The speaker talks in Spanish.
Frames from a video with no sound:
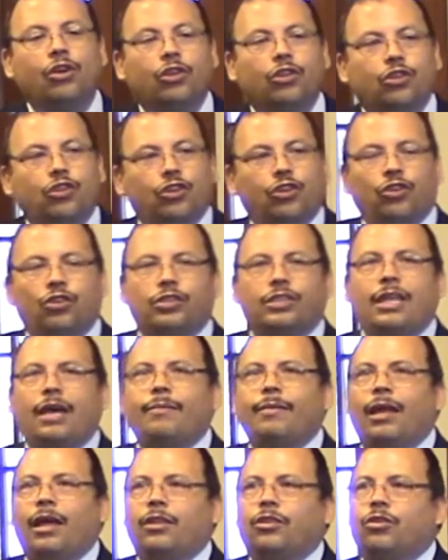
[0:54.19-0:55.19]
Dios no está
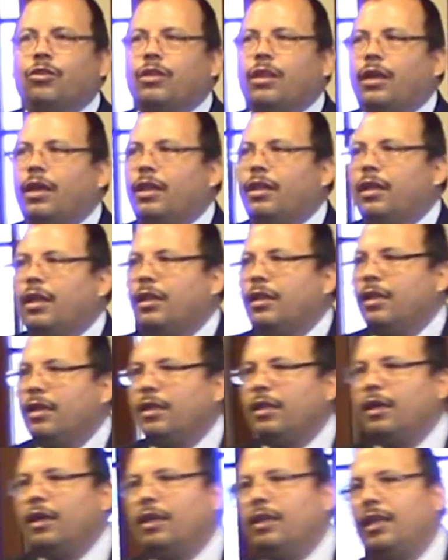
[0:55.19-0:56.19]
hablando de,
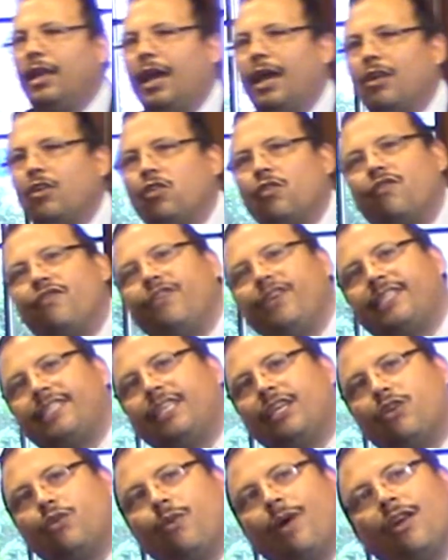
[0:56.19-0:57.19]
de algo
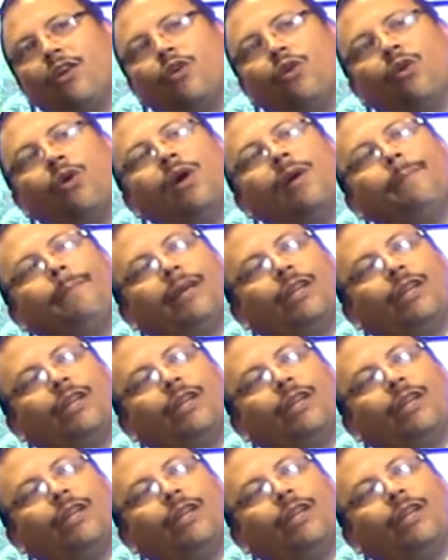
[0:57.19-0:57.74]
físico, algo,